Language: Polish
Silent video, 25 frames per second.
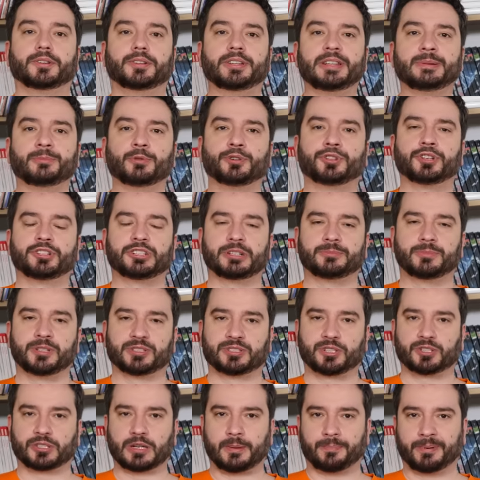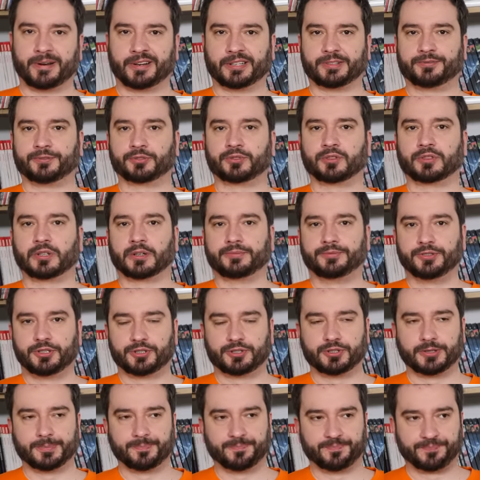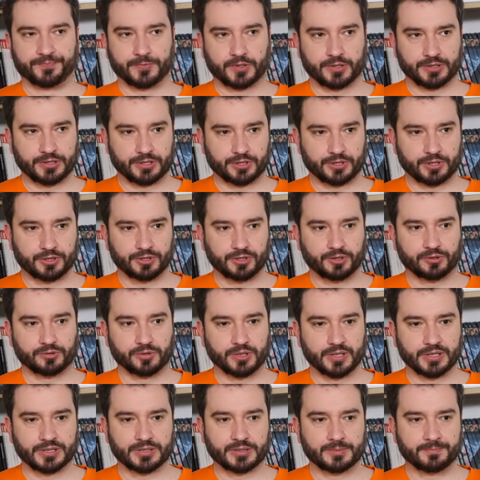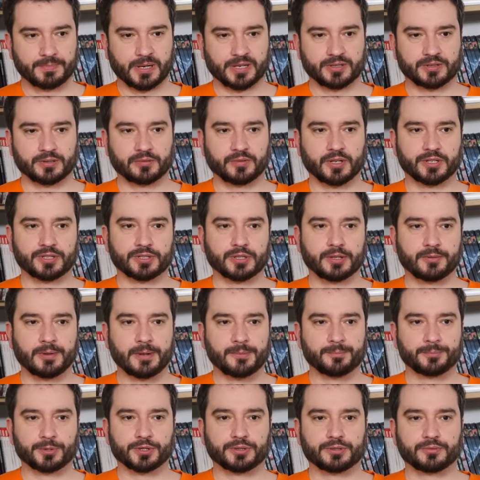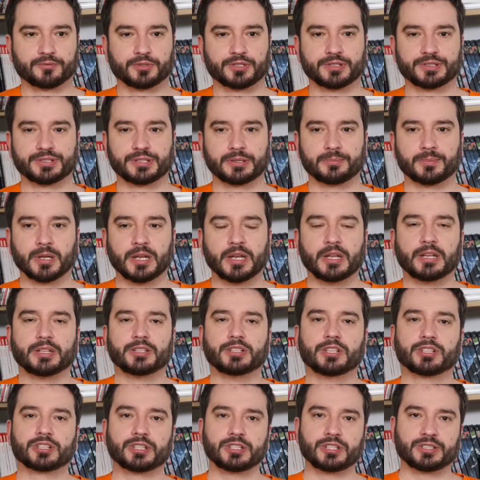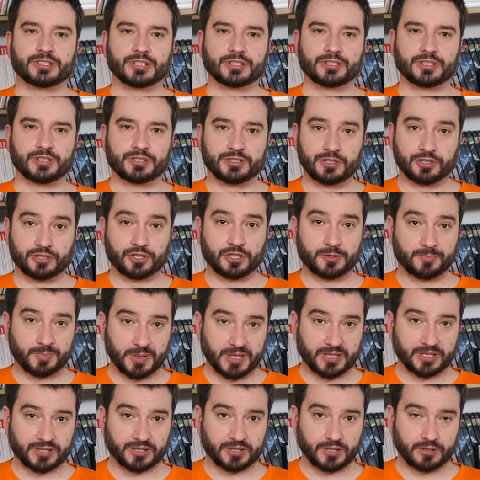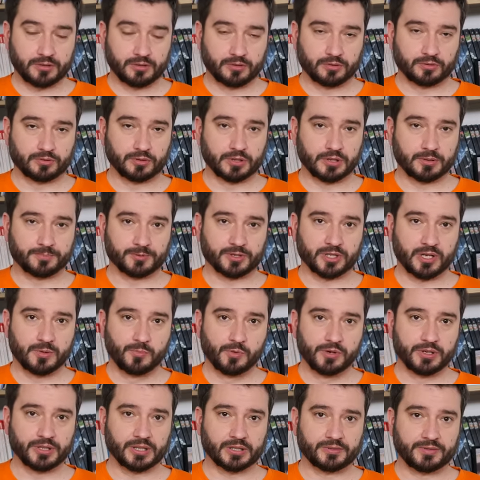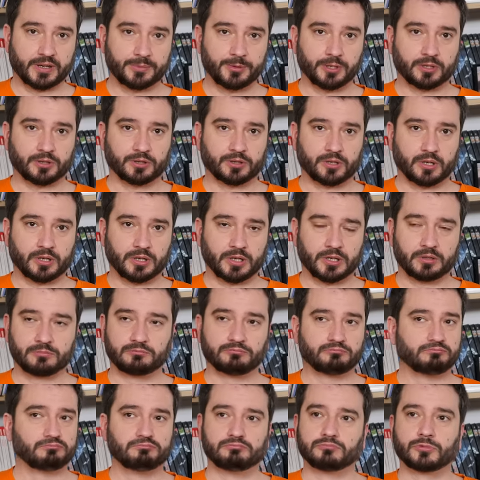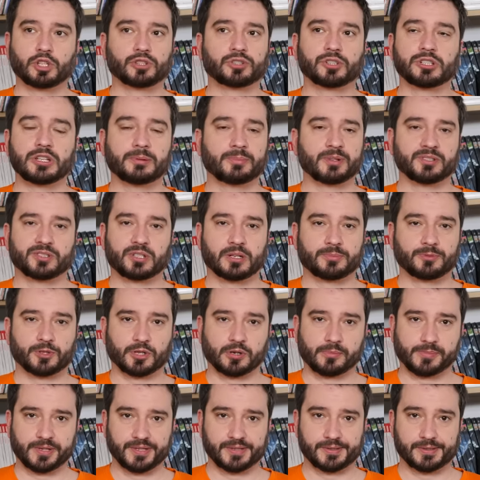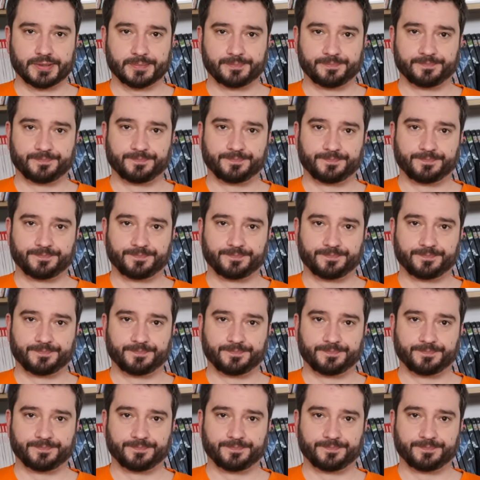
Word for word: I musicie mieć też aparat fotograficzny. To jest czynnik, który jest bardzo ważny przy tym wszystkim. Jeżeli chcecie zniszczyć pierścień, który przejmuje nad wami kontrolę, no to nie będzie lepszego miejsca.